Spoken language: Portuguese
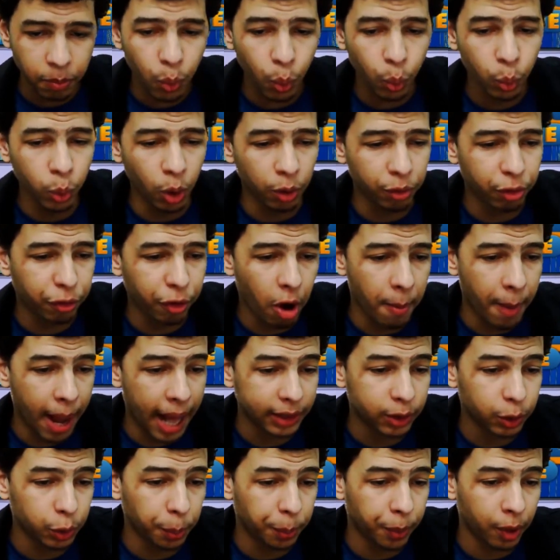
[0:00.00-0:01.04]
um novo
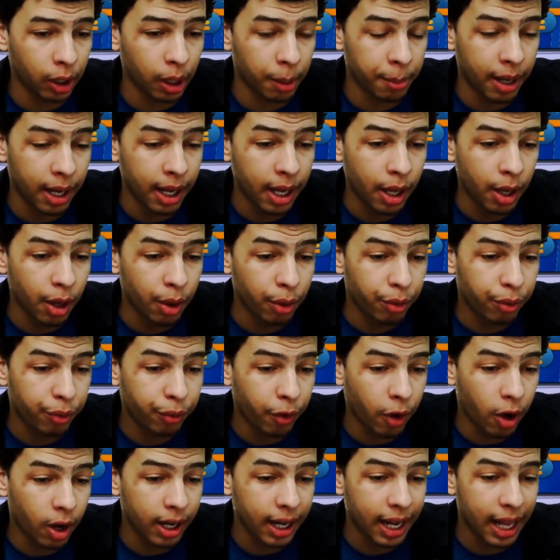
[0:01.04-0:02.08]
formato do programa
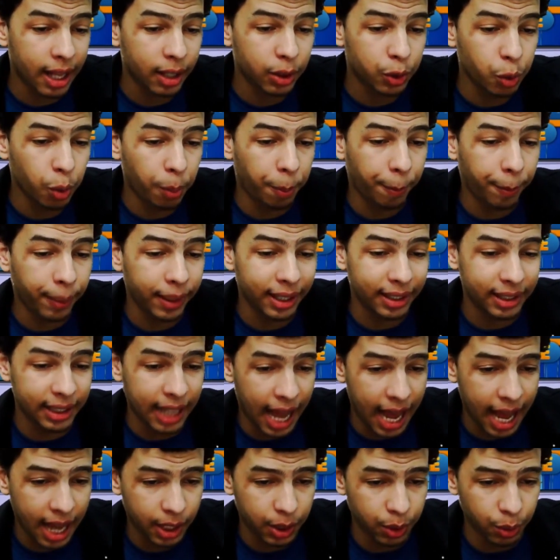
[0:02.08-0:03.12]
Fora do
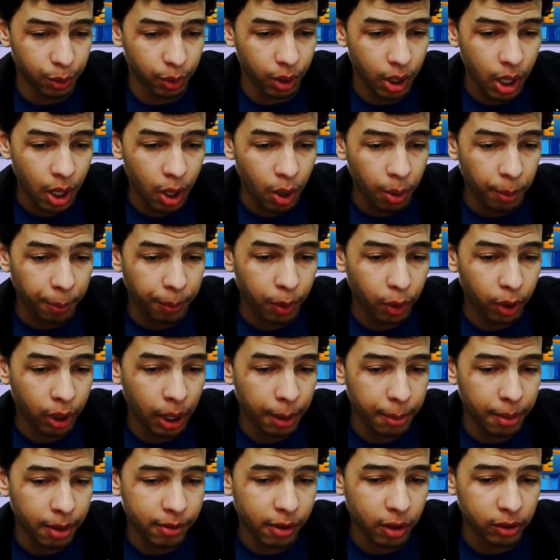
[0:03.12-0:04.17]
Plenário.
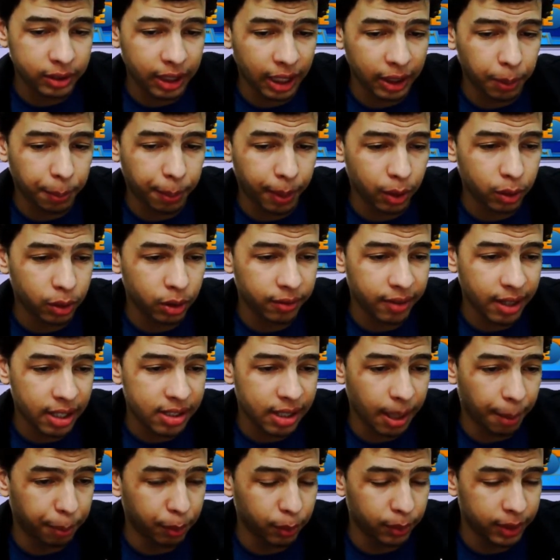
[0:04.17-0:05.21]
Programa voltado para o universo
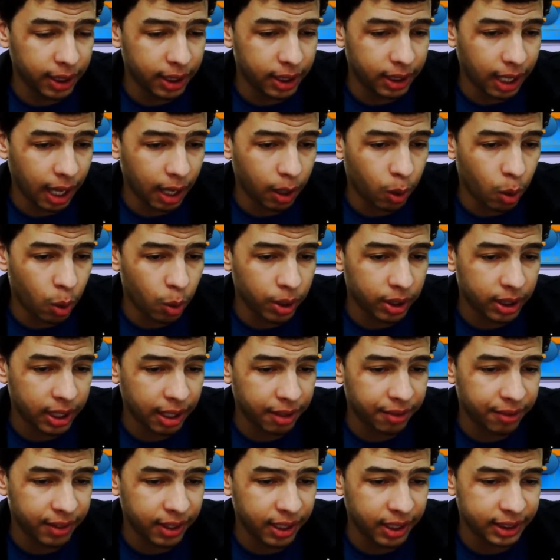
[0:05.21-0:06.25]
da política, com
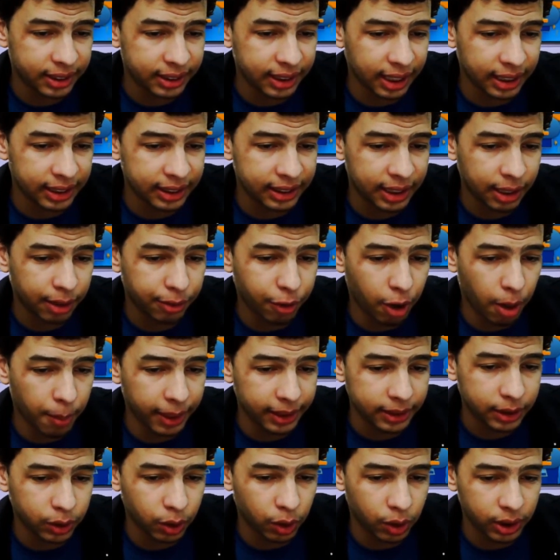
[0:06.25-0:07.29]
entrevistas e
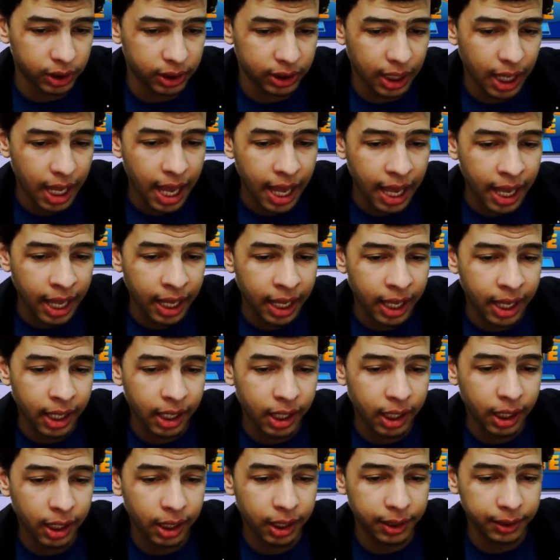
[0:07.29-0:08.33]
informações.
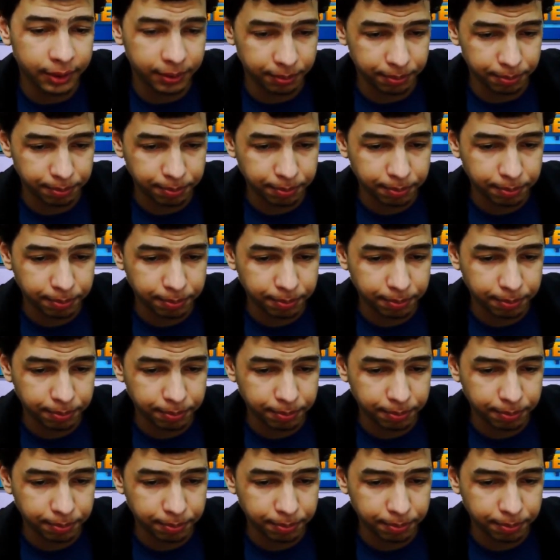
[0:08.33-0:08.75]
Em